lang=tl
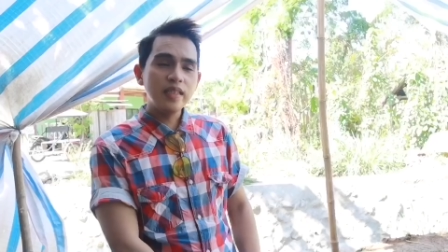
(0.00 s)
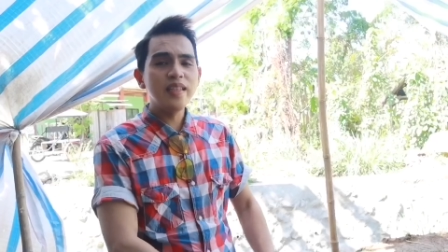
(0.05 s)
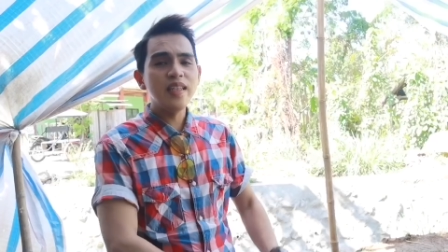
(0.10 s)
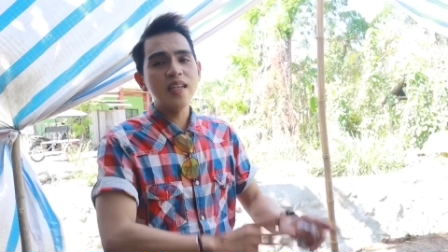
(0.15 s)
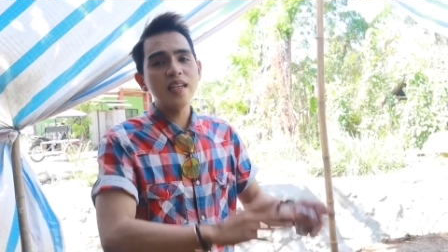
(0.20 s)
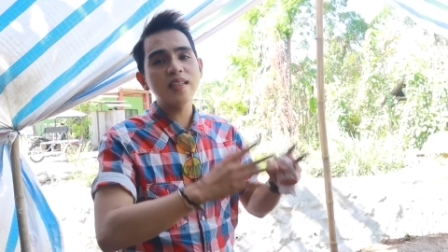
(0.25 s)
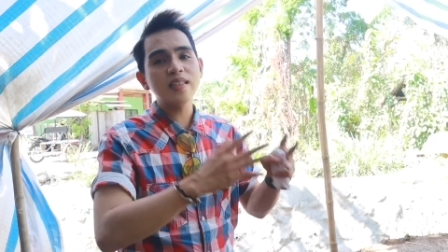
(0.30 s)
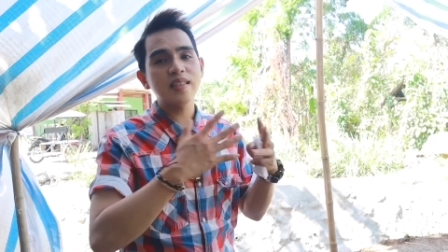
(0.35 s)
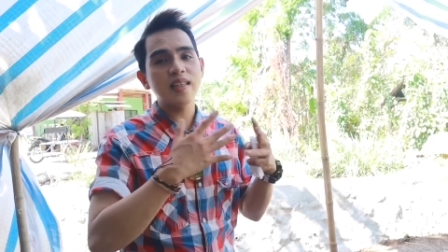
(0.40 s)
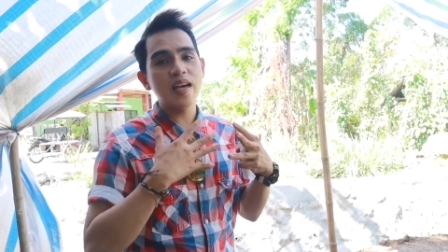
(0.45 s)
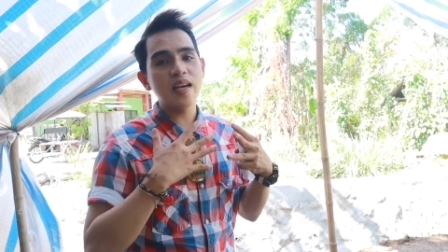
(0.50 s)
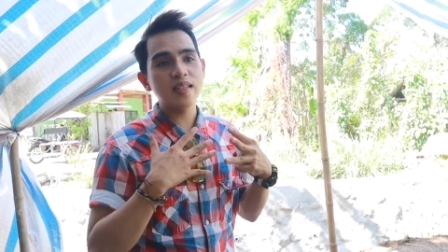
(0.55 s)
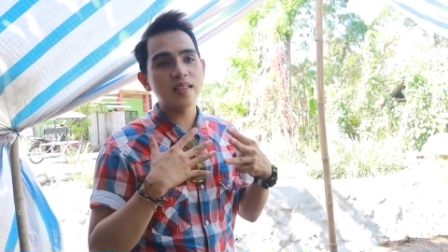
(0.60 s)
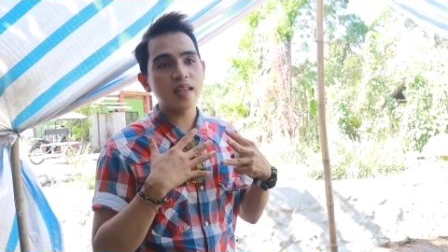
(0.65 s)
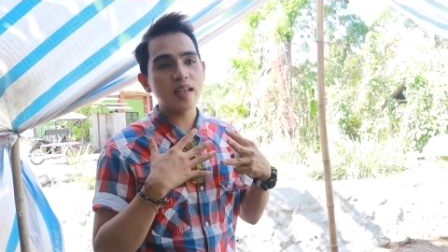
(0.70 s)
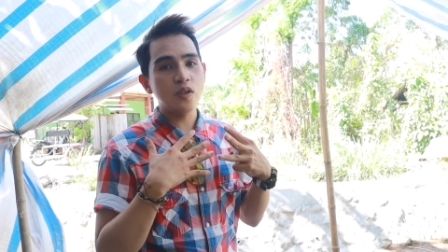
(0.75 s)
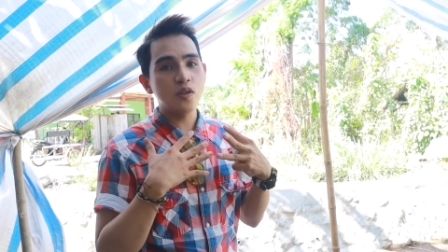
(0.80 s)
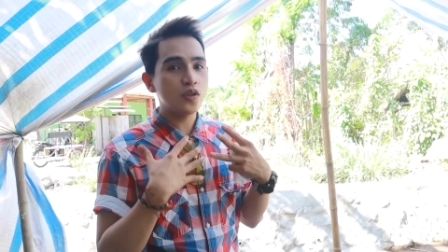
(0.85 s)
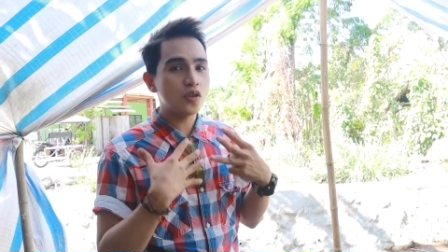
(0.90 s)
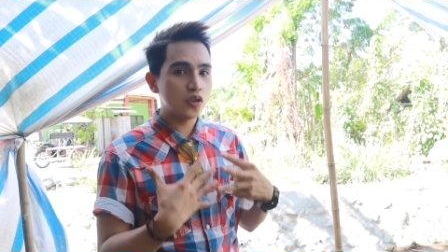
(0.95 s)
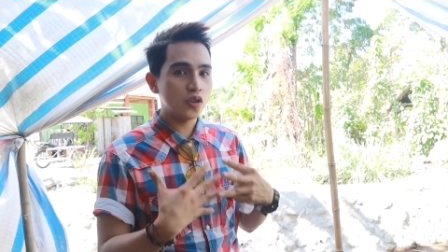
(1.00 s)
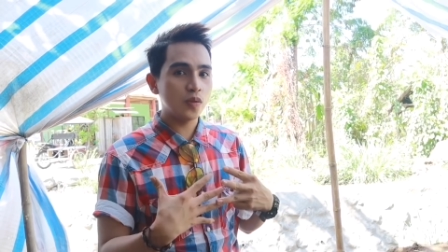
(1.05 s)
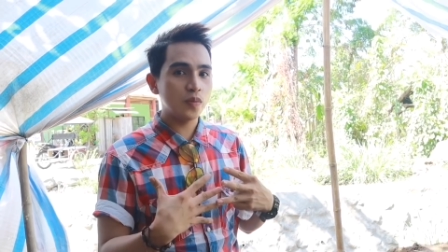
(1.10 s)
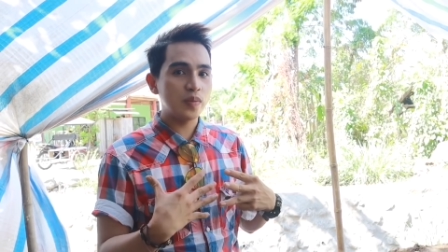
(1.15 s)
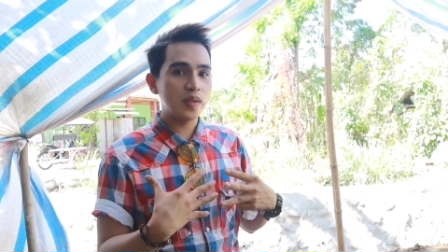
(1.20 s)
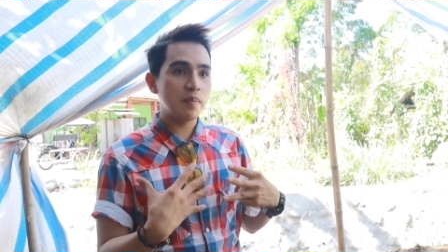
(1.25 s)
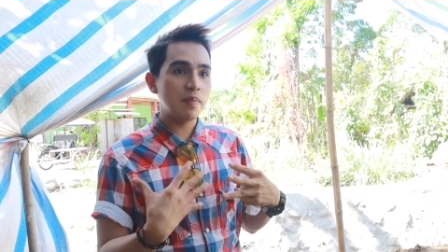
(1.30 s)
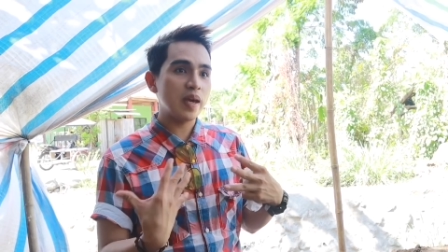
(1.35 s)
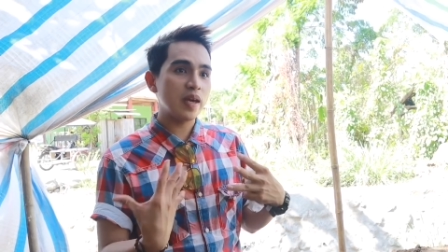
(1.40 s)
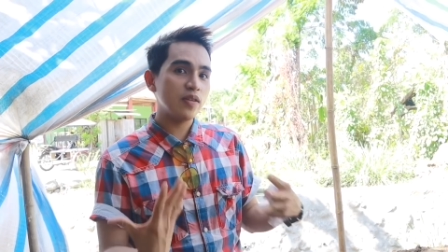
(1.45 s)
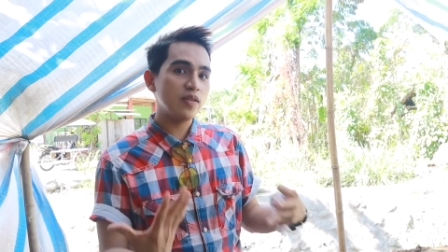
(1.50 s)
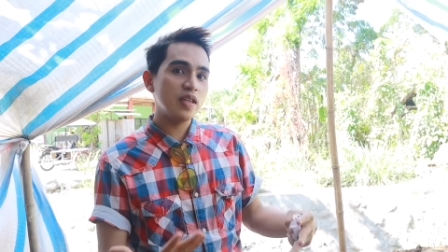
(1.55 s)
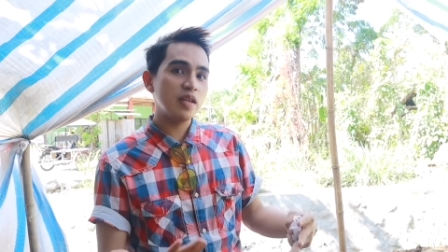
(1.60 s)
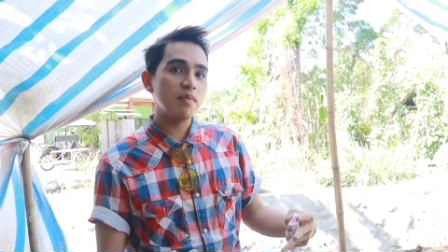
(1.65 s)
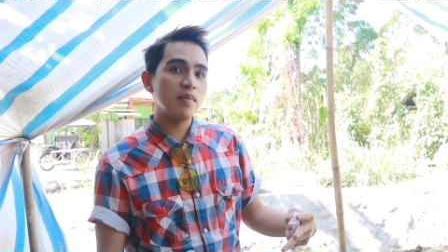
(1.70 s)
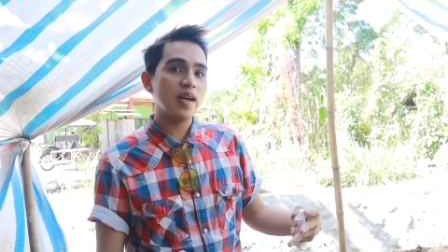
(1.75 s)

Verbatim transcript: Hindi lang dahil sa YouTube din, meron din